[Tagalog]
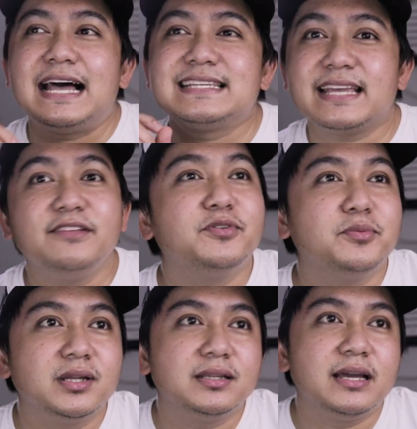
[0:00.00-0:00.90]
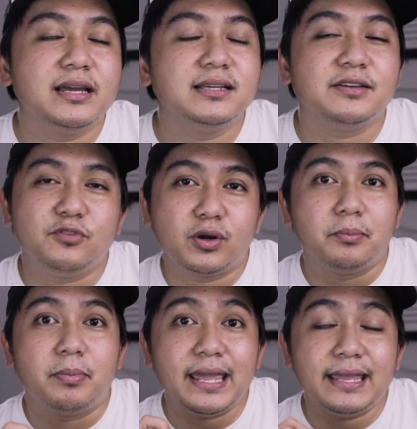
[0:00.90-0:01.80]
Aside from that guys, if you are
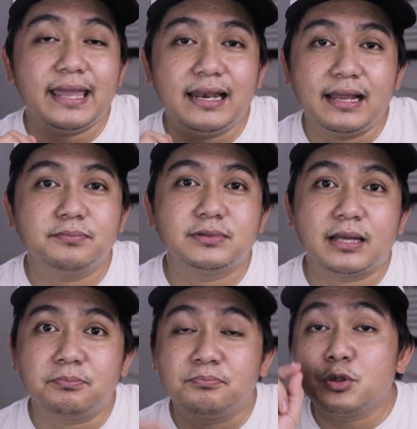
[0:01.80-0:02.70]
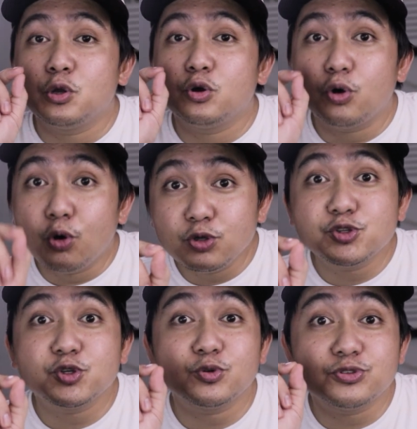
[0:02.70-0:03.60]
buying a laptop,
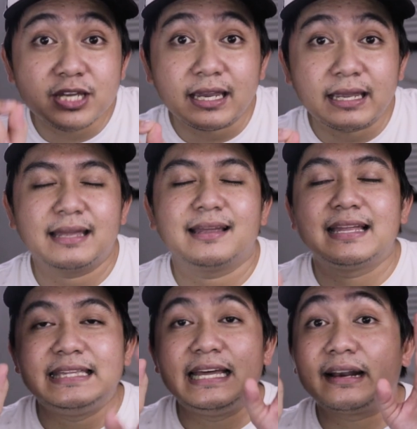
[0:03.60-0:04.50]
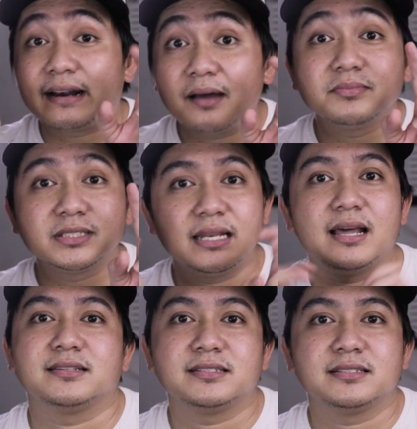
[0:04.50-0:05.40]
also check the RAM
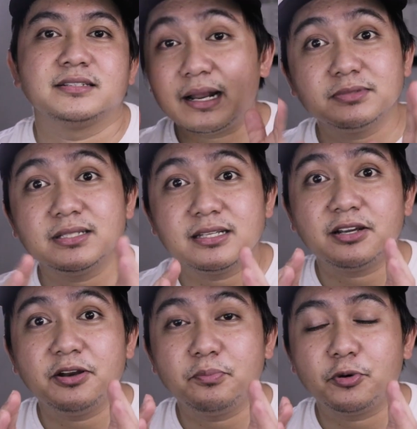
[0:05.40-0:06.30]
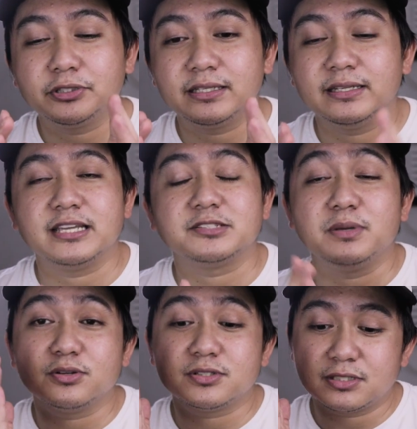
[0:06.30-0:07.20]
slots. RAM slots are important guys
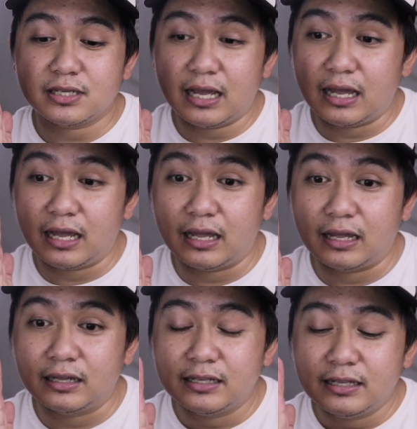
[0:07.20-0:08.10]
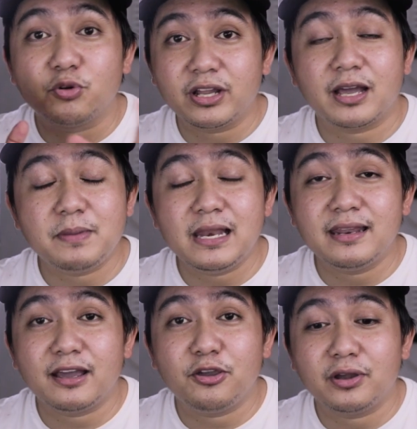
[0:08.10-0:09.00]
because uh, kung nakapili
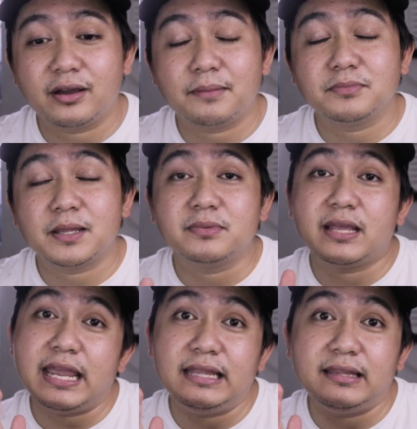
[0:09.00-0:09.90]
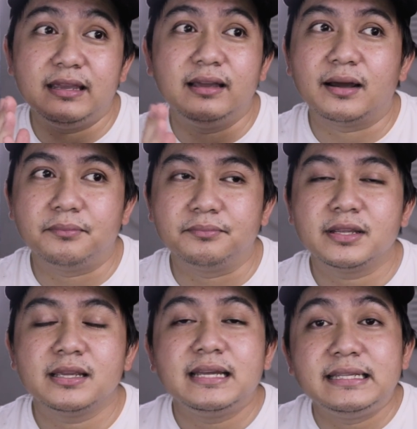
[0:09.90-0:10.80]
na kayo ng laptop na 8GB RAM,
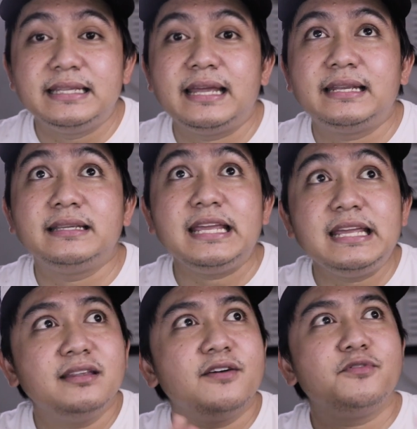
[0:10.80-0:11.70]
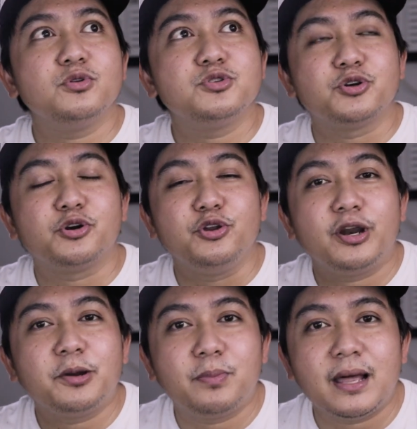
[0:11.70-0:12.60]
then in the future, you
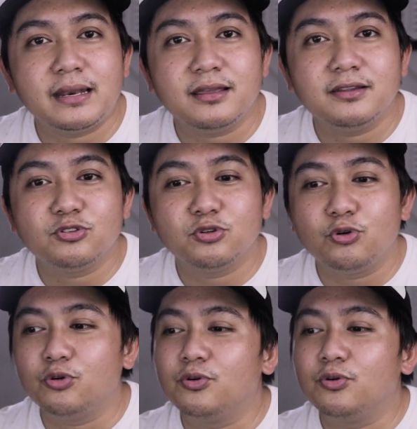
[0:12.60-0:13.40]
are planning to